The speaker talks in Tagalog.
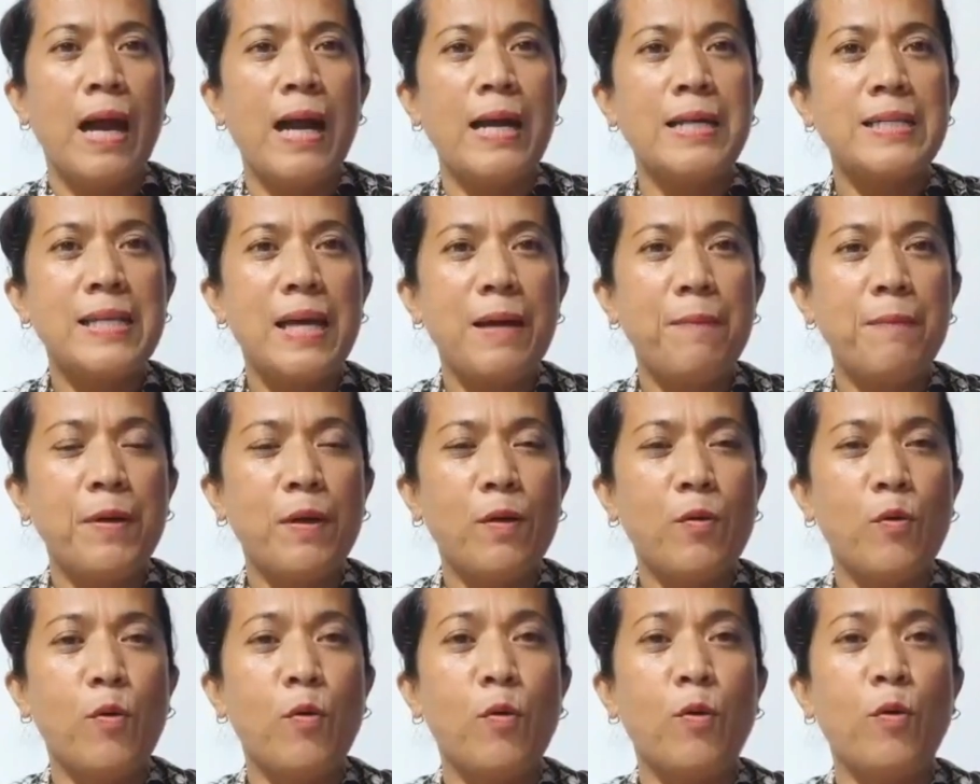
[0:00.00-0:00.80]
Ang sabi
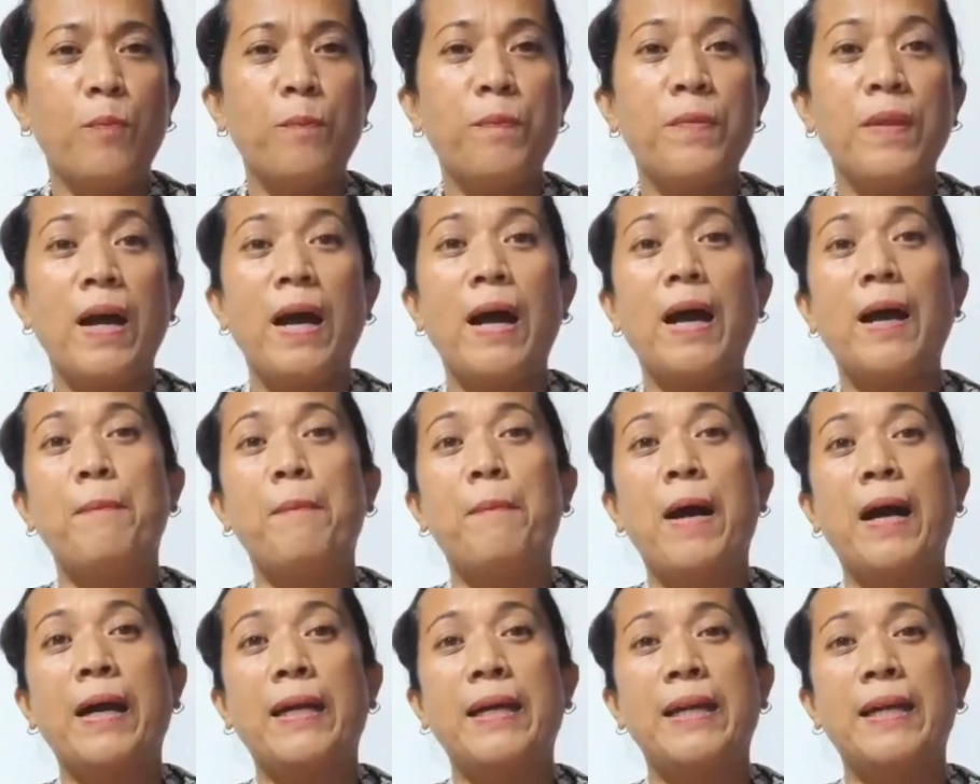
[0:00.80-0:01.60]
ko, uh,
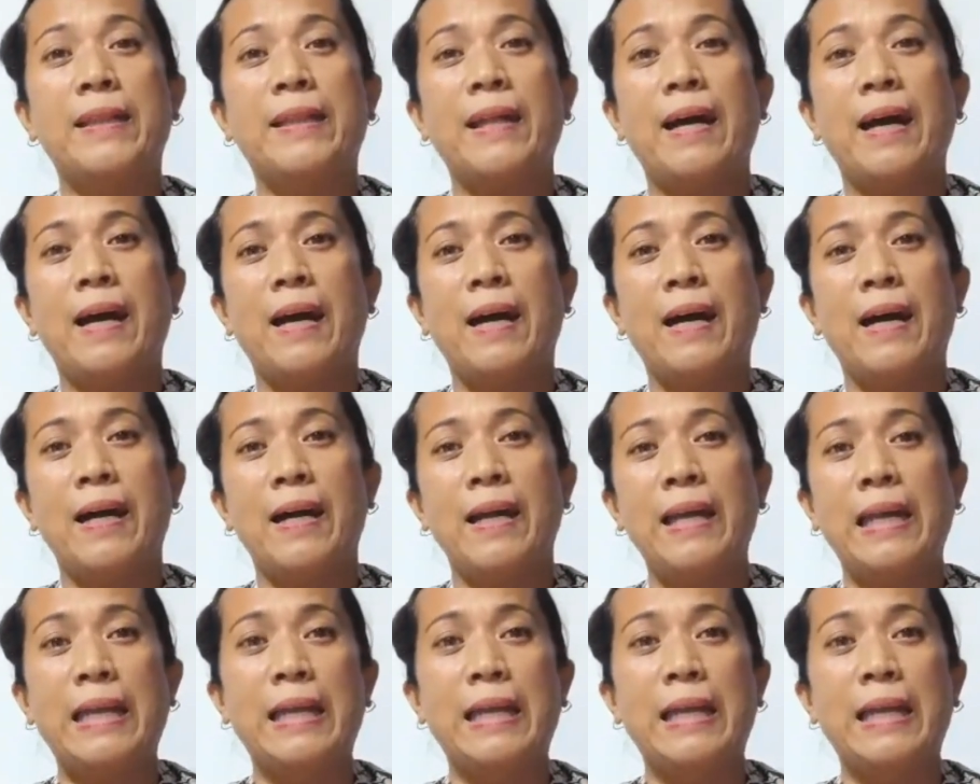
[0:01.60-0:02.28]
bakit uh,